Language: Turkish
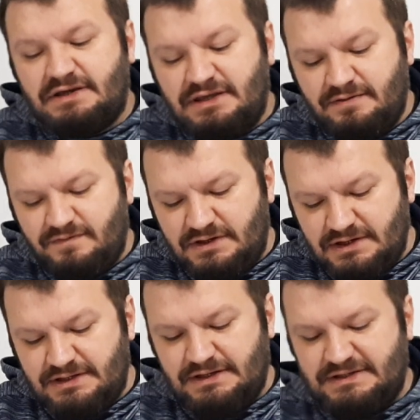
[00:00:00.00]
Kim
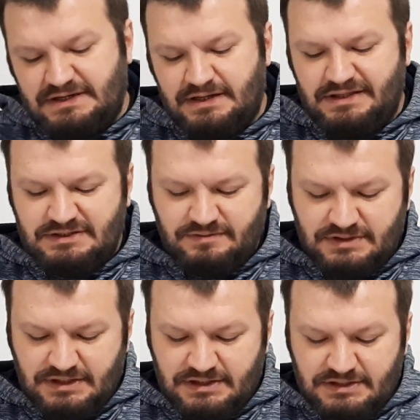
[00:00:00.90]
verir? Sadece ve
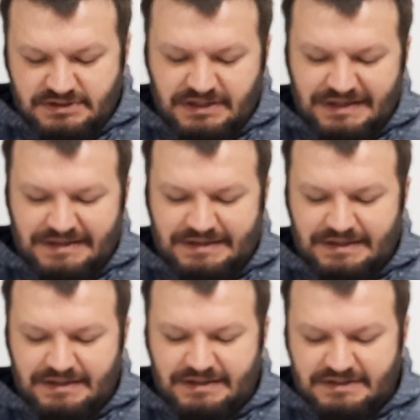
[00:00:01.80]
sadece ilgili